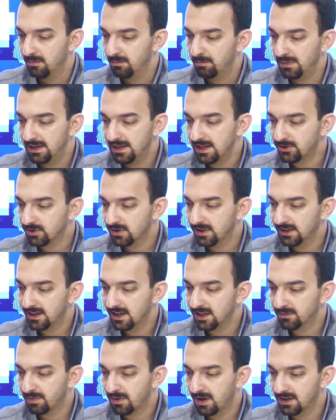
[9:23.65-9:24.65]
Milliyetçi
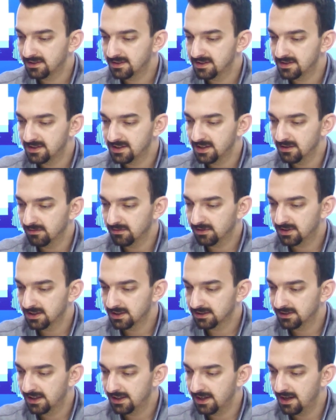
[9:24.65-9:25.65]
Hareket Partisi
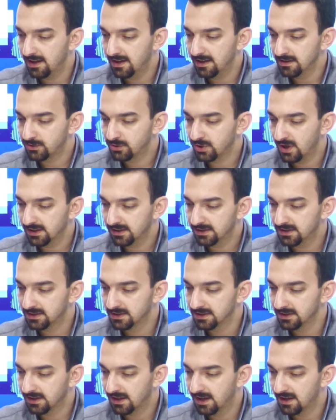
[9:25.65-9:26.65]
Kırklareli,
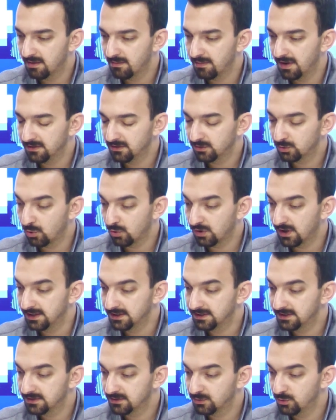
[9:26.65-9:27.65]
Çankırı, Karaman,
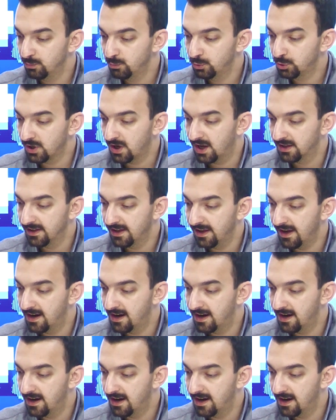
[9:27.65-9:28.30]
Tokat, Gümüşhane,